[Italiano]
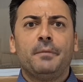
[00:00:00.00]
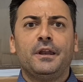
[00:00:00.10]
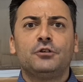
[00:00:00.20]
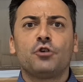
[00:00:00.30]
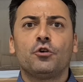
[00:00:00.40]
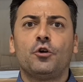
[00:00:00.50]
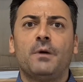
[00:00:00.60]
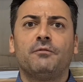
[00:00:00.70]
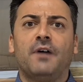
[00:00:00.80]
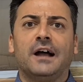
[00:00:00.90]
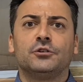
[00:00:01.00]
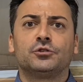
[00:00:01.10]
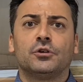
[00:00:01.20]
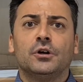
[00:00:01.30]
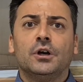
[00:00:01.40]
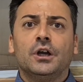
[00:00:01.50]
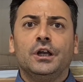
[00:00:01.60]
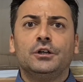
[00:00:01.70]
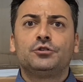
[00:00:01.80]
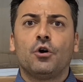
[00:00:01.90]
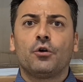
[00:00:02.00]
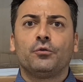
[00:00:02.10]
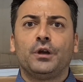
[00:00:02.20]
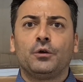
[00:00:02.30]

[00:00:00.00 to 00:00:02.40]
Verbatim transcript: Per il giorno malvagio, il giorno